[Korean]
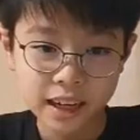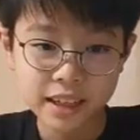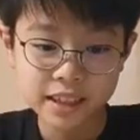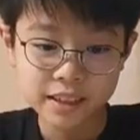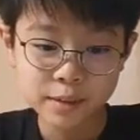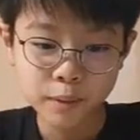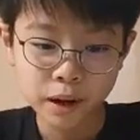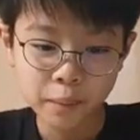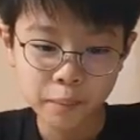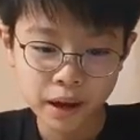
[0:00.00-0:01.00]
I did
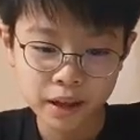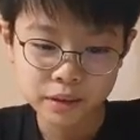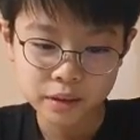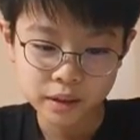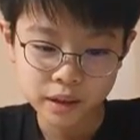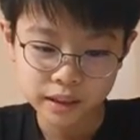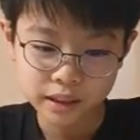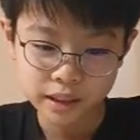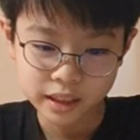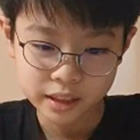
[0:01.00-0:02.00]
my math
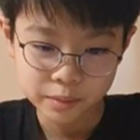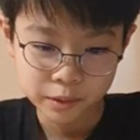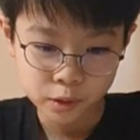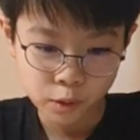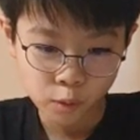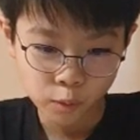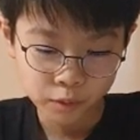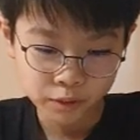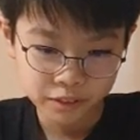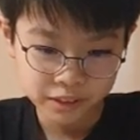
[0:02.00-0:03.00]
academy
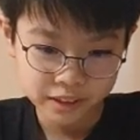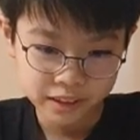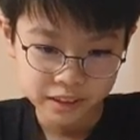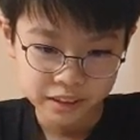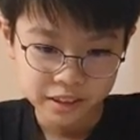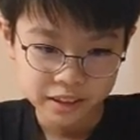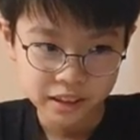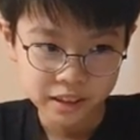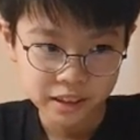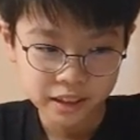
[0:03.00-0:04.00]
homework
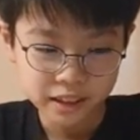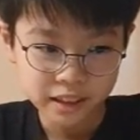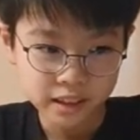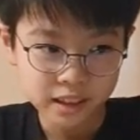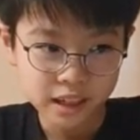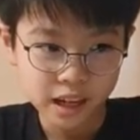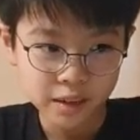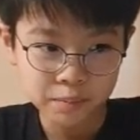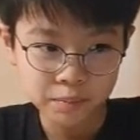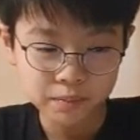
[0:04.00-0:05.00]
and okay.
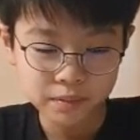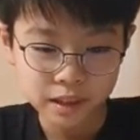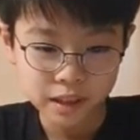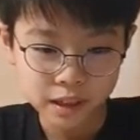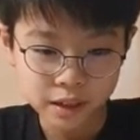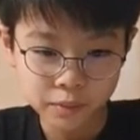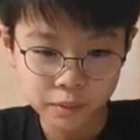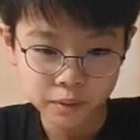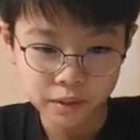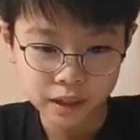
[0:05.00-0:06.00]
I, I,
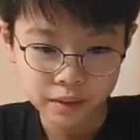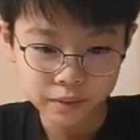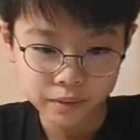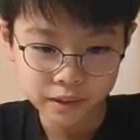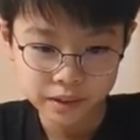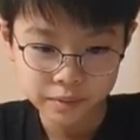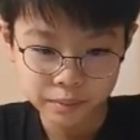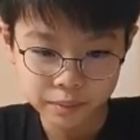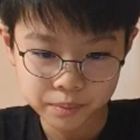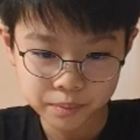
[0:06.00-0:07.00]
I ride
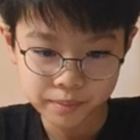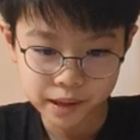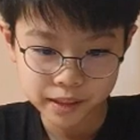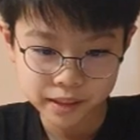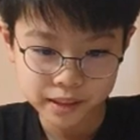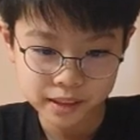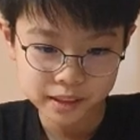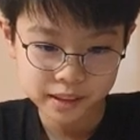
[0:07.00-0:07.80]
bike.